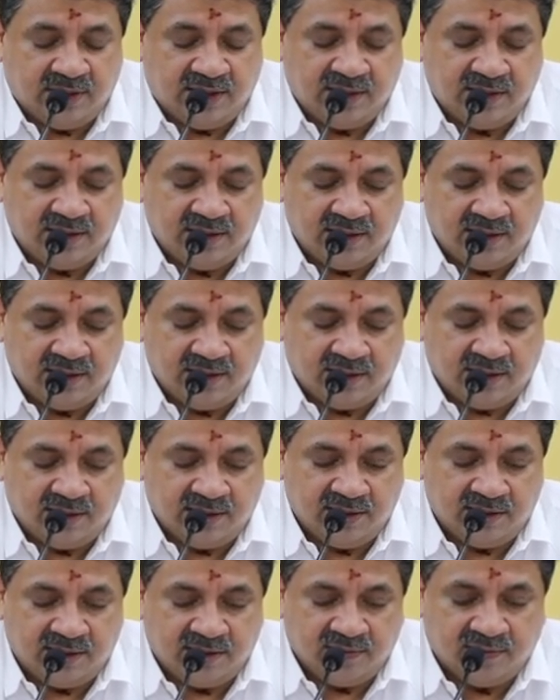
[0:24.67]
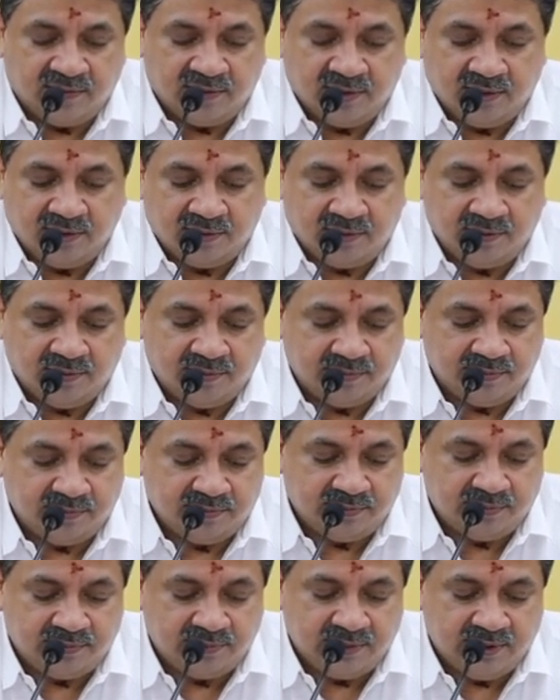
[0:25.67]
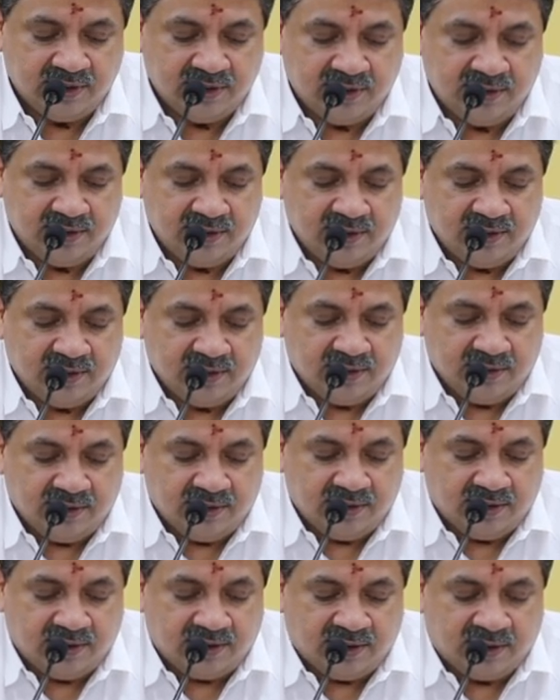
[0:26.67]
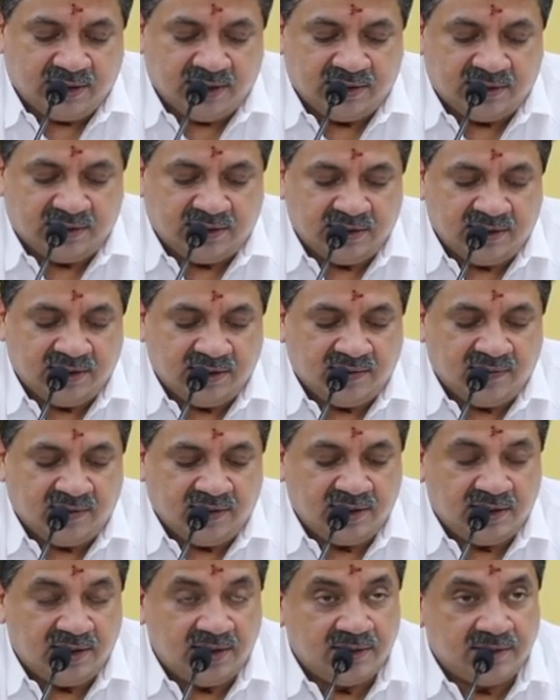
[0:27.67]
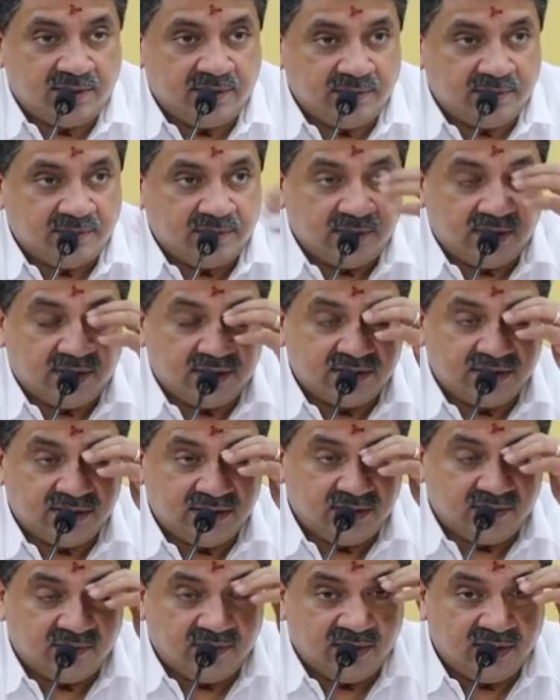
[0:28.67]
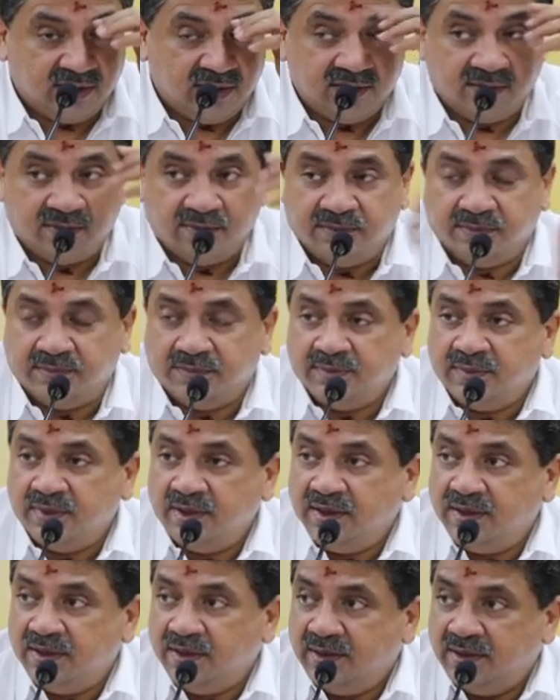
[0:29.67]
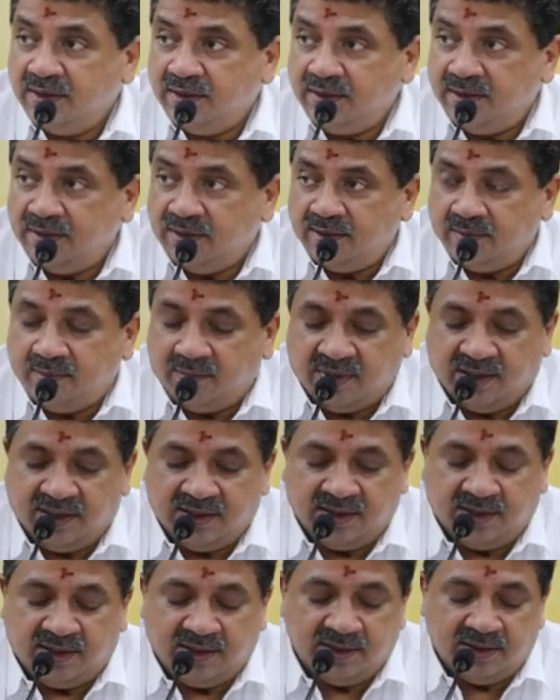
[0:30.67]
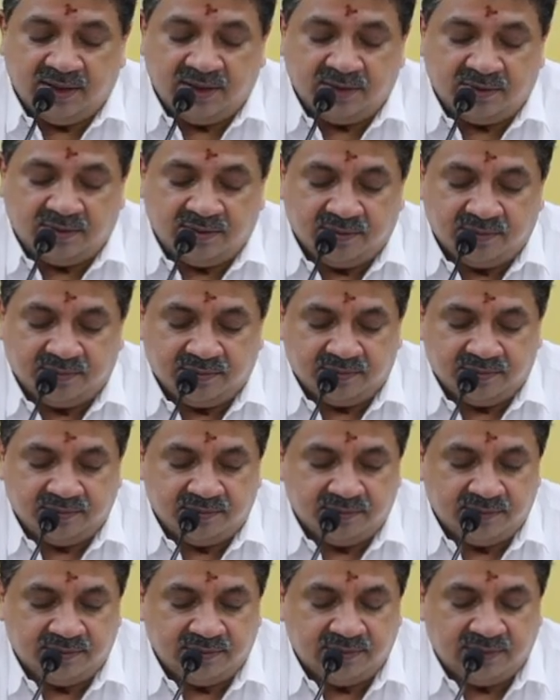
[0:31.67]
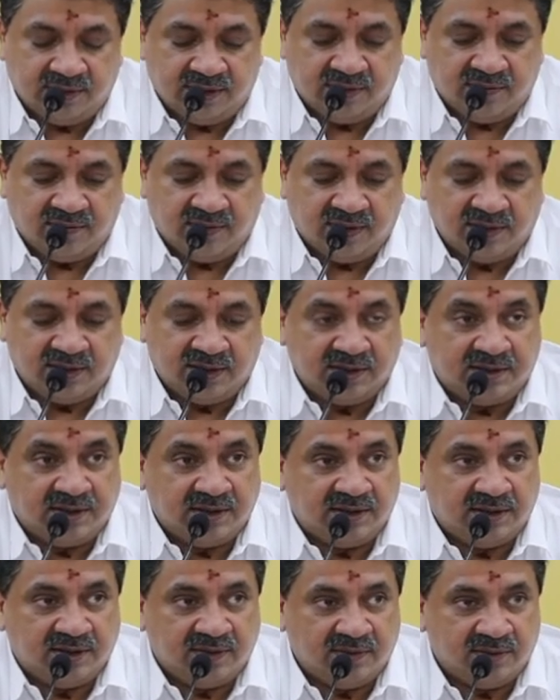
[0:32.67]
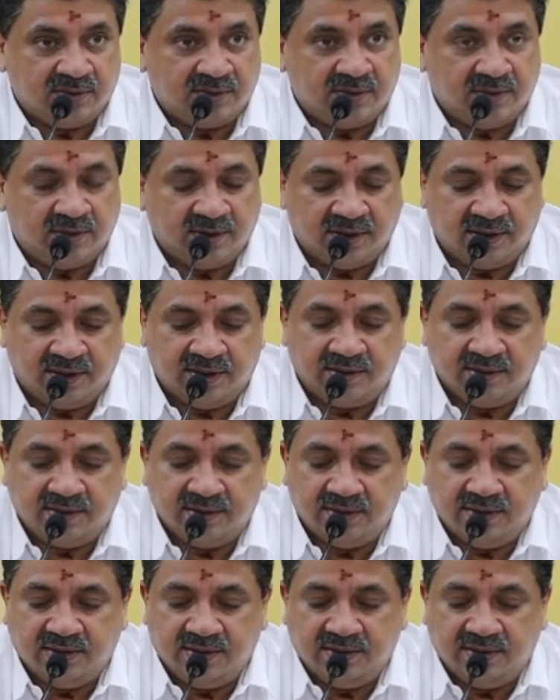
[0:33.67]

மாநகர ஆணையர் அவர்களுக்கும் அனைத்து நிர்வாகிகளுக்கும் அரசு நிர்வாகிகளுக்கும் பயனாளிகளுக்கும் என் வணக்கத்தை தெரிவித்துக் கொள்கிறேன்